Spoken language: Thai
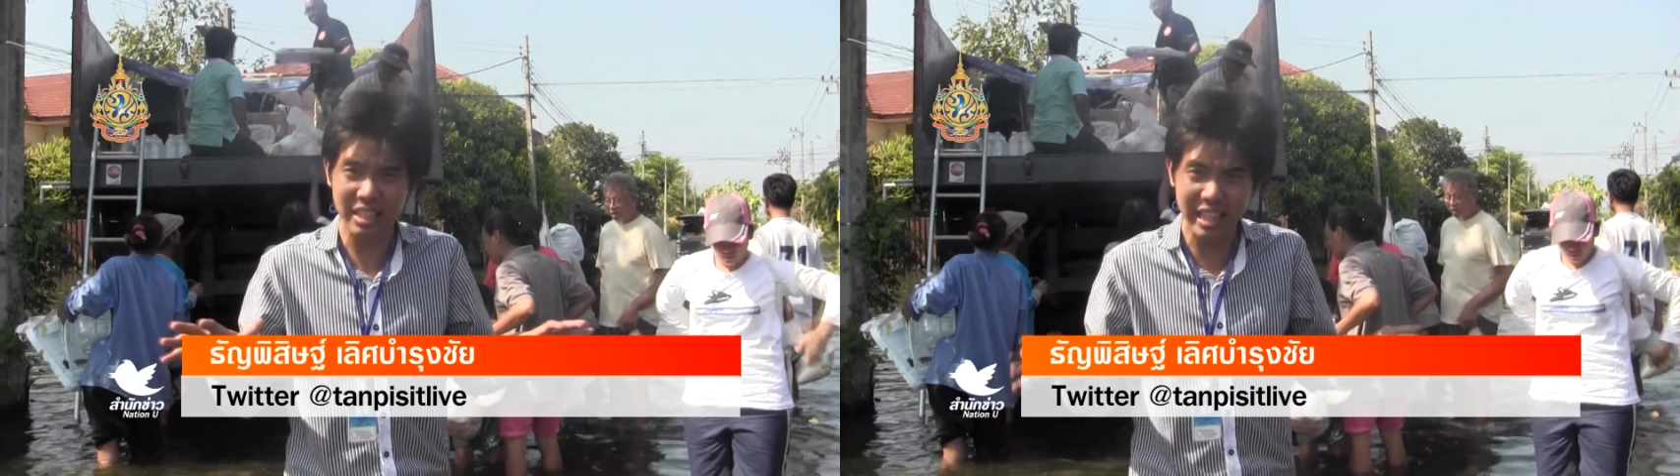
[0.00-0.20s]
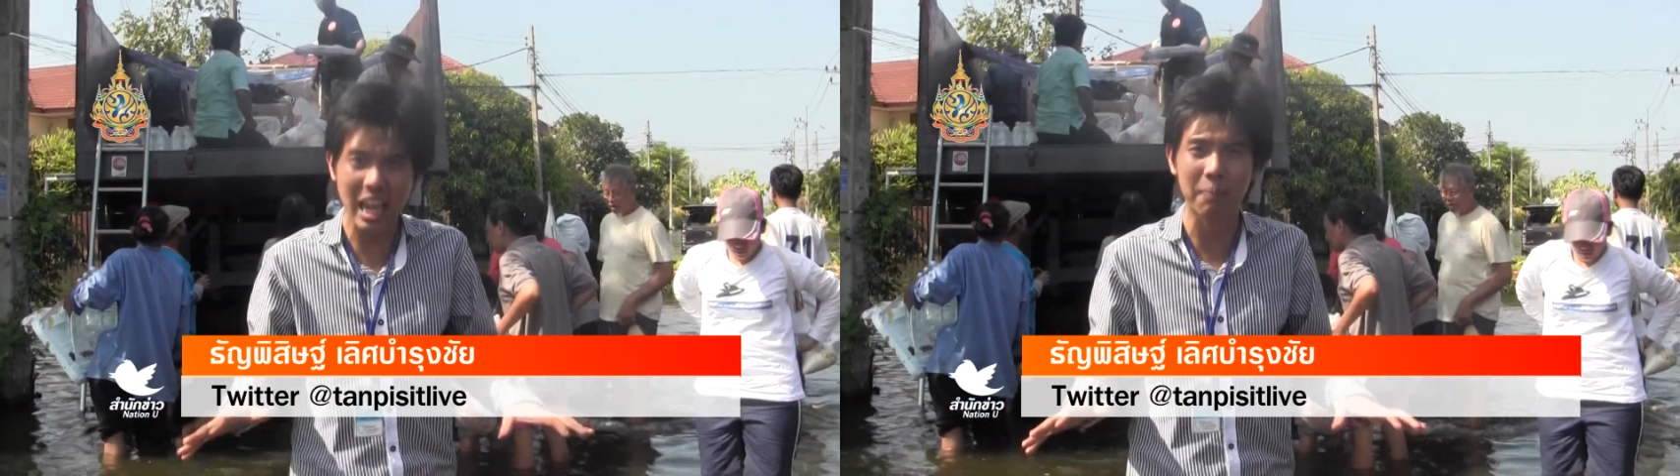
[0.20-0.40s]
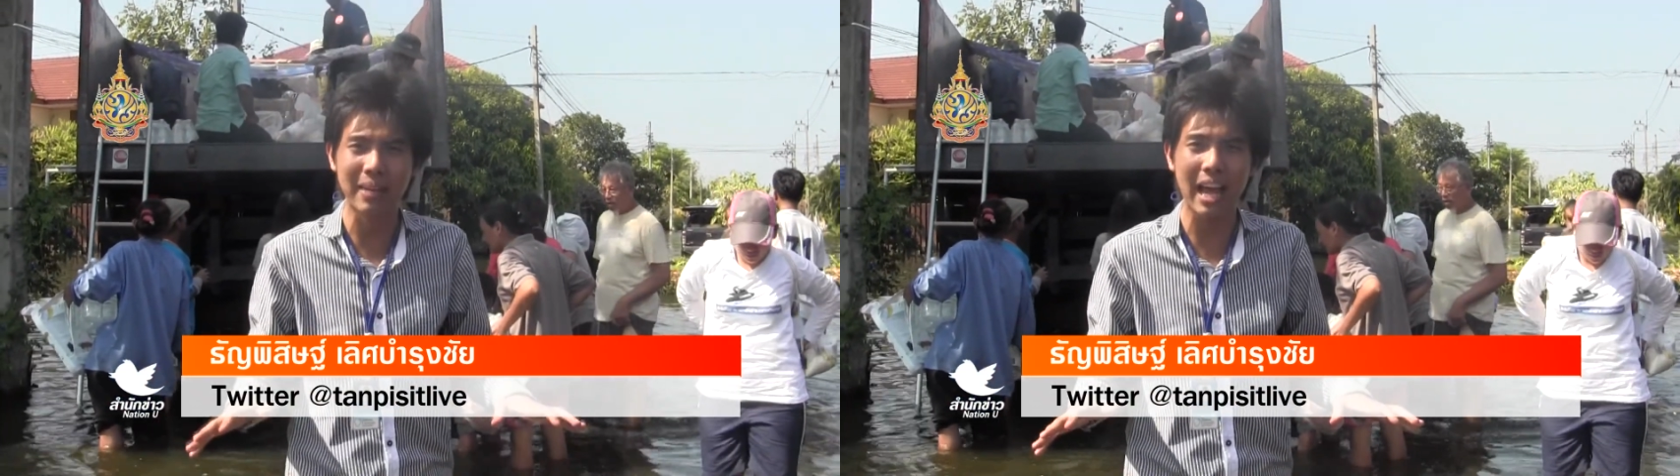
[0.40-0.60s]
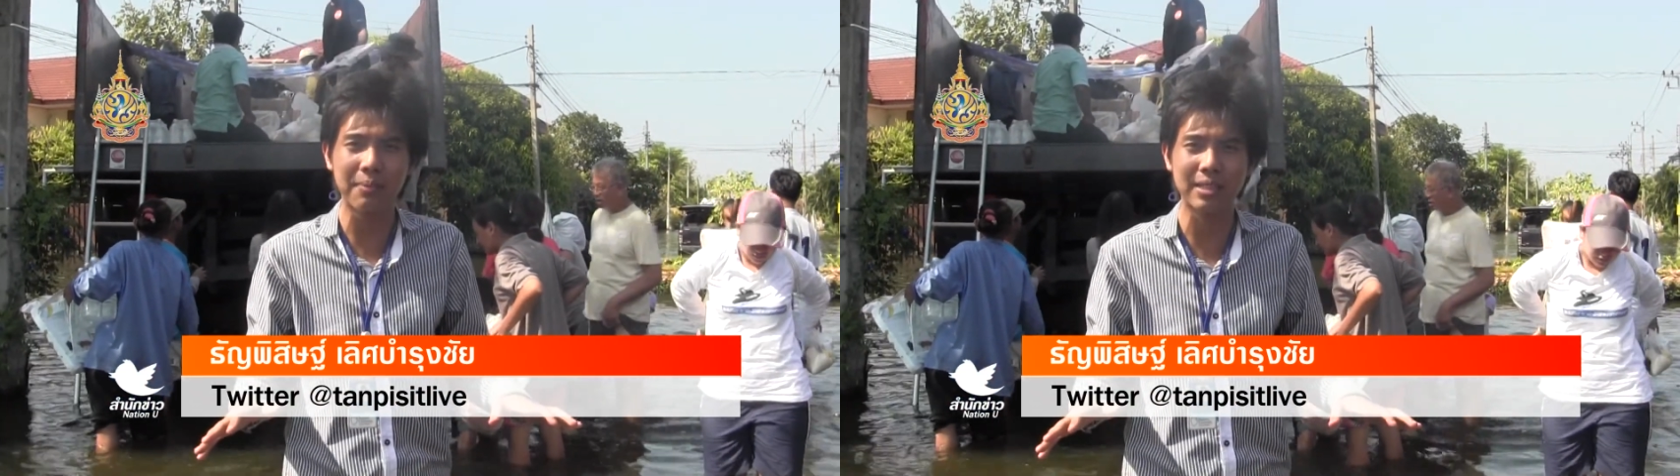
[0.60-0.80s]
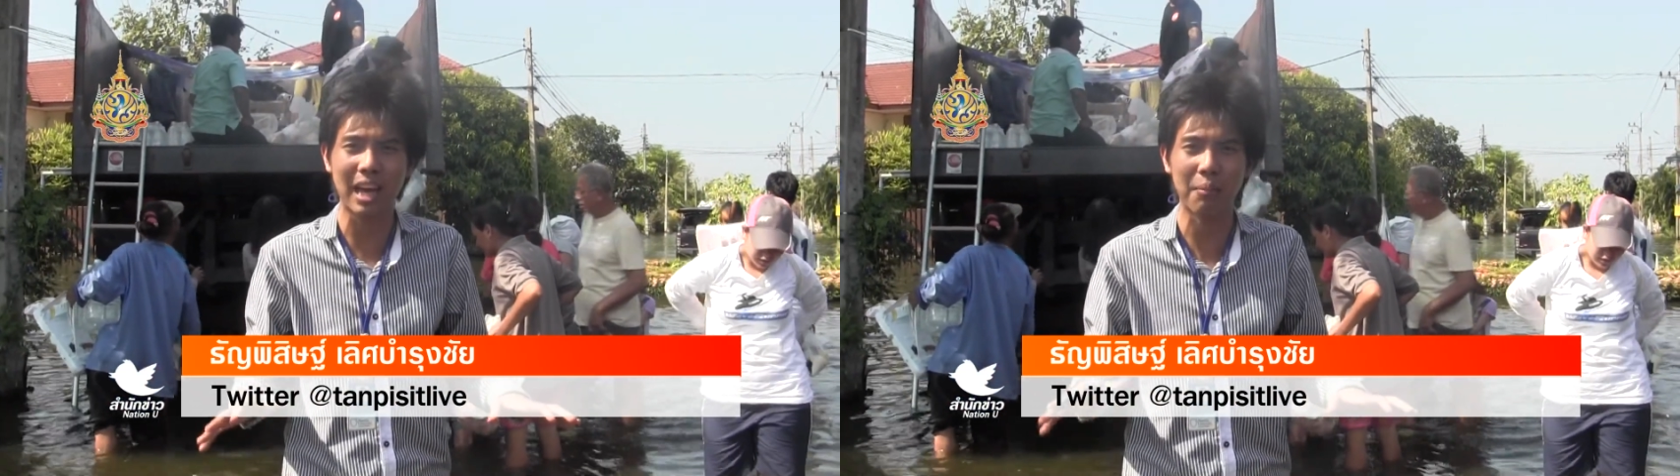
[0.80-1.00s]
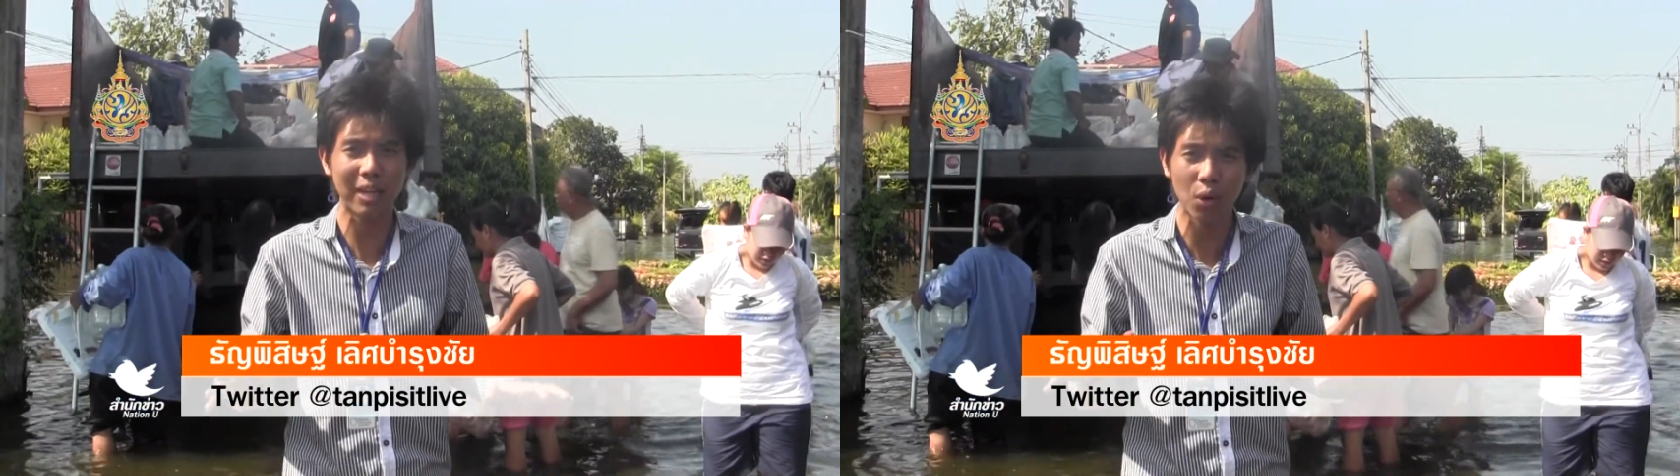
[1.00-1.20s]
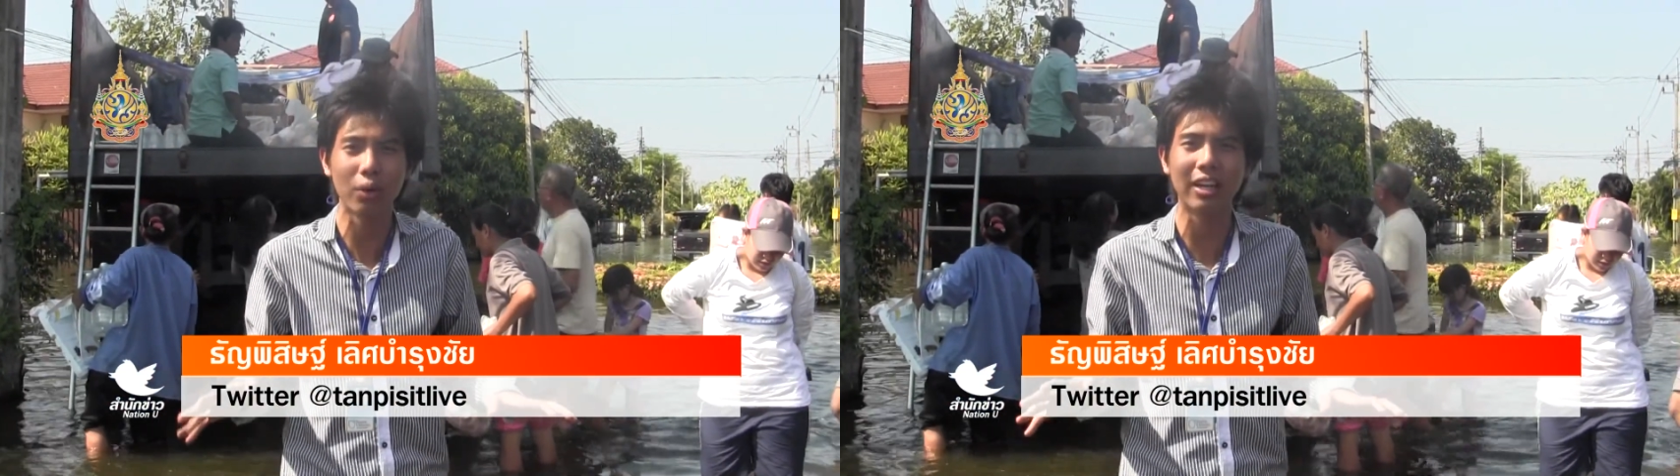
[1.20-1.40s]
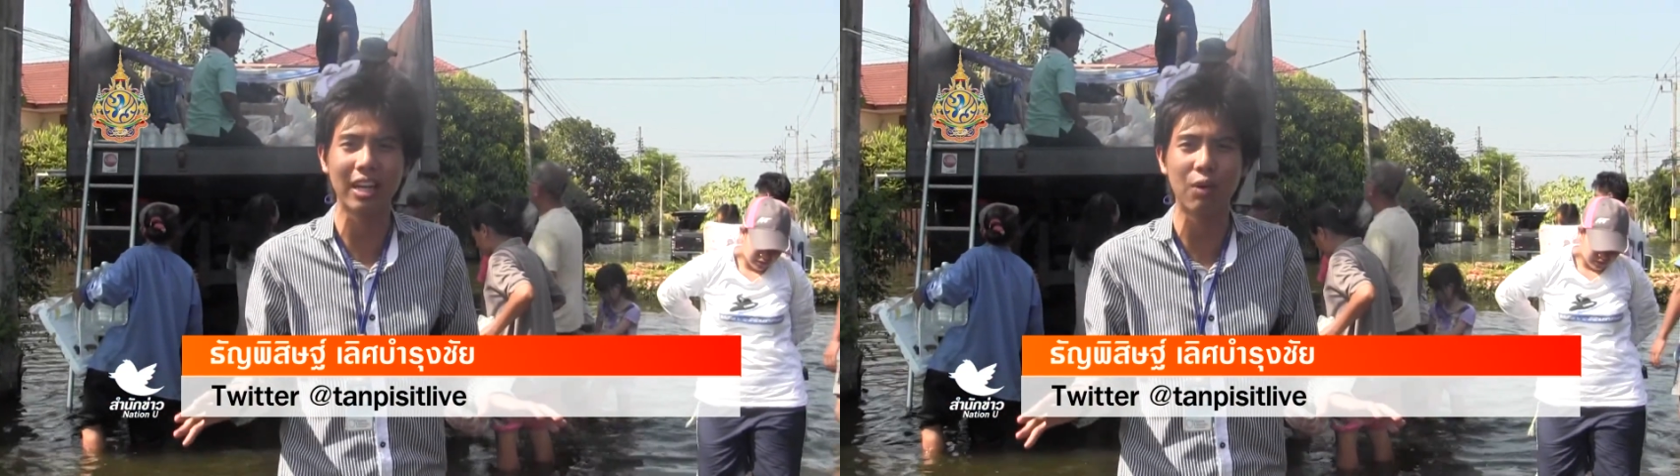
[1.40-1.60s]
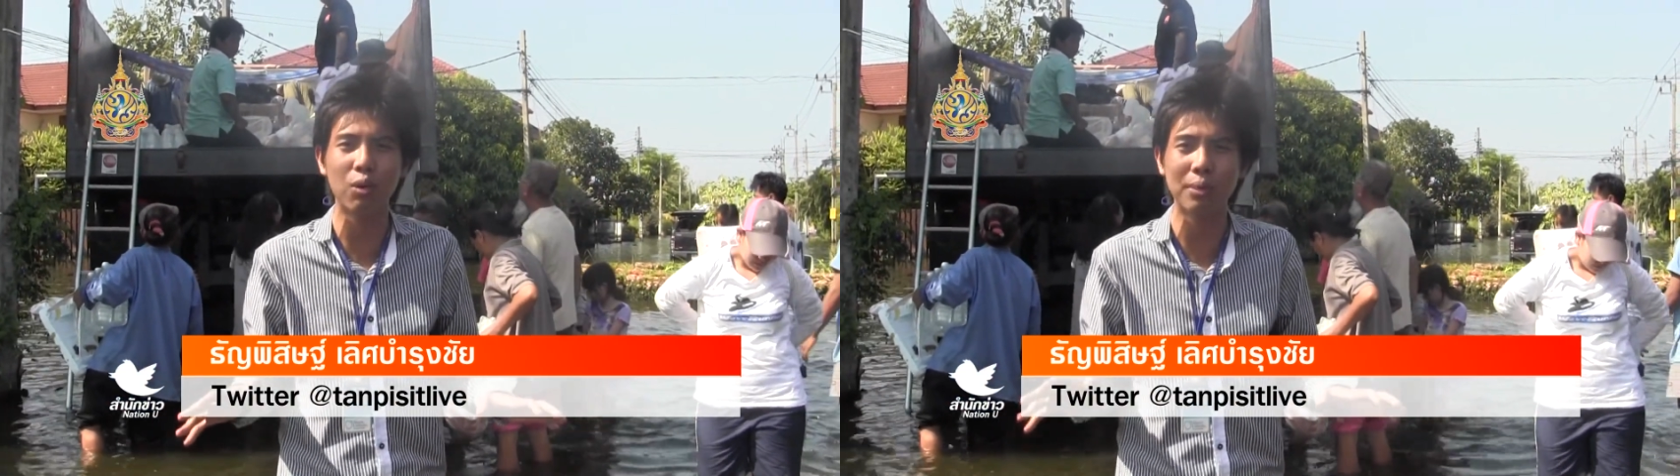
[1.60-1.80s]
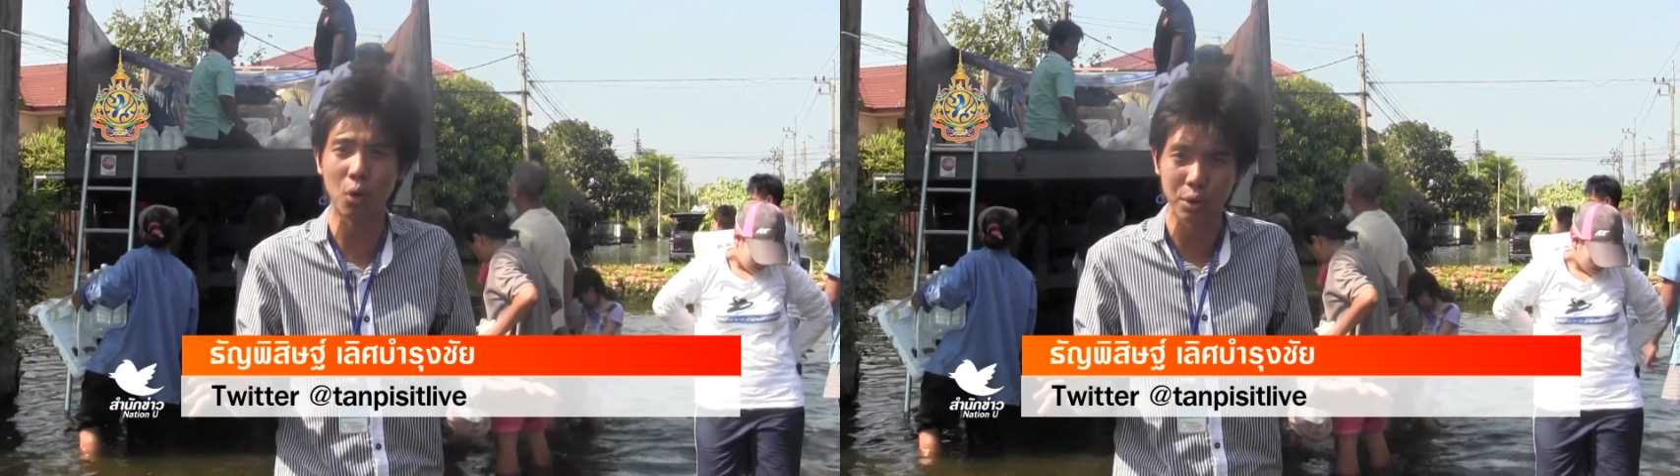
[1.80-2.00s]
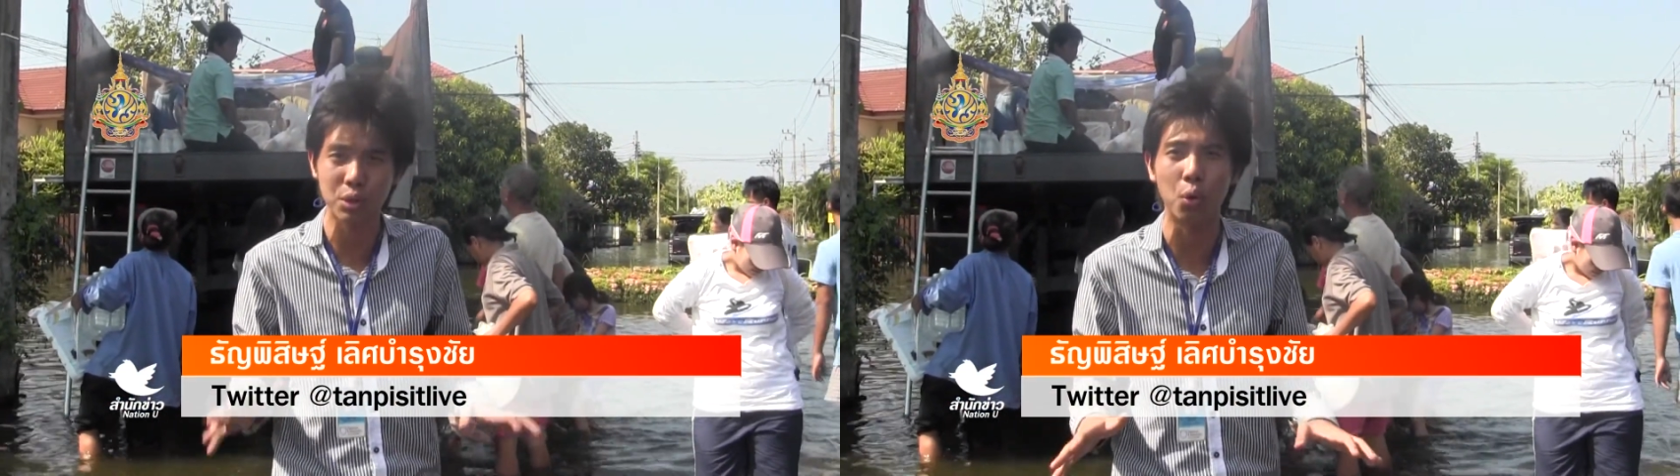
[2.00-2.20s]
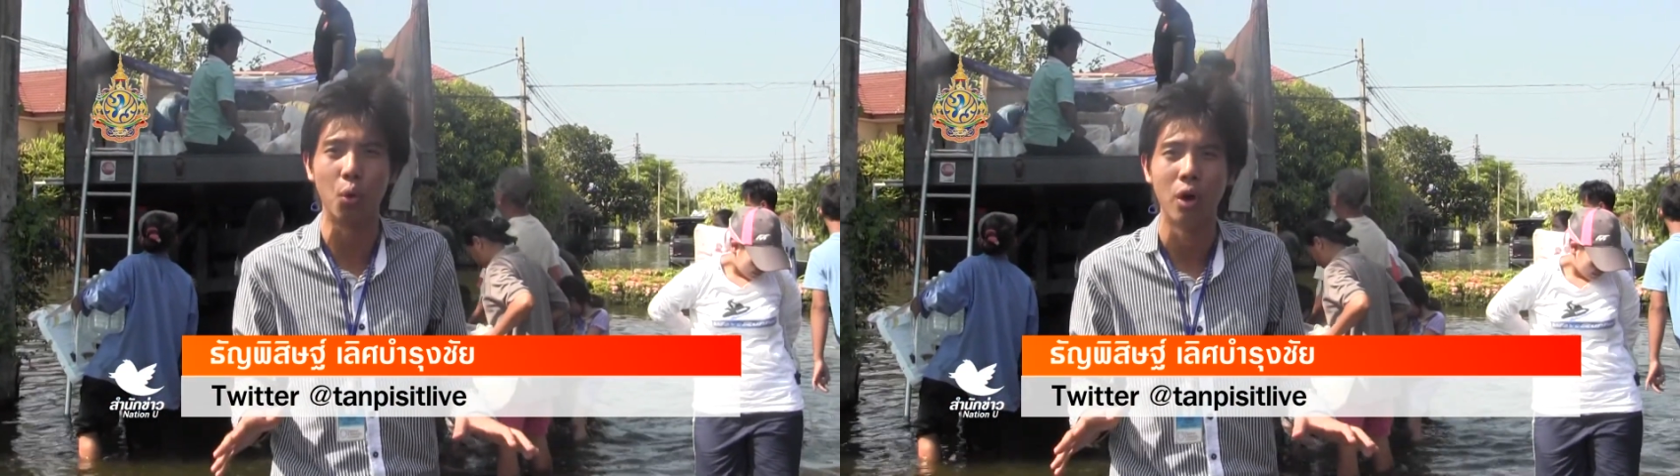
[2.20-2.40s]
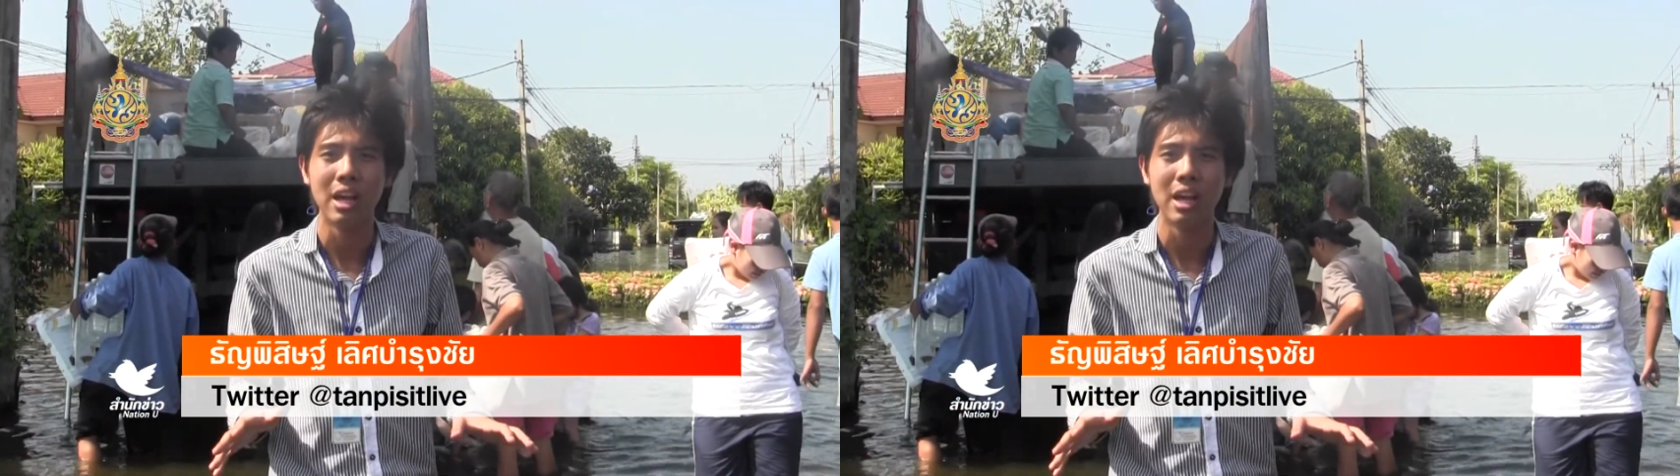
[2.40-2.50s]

เงียบแทบจะไม่รู้เลยนะครับว่ามีคนอยู่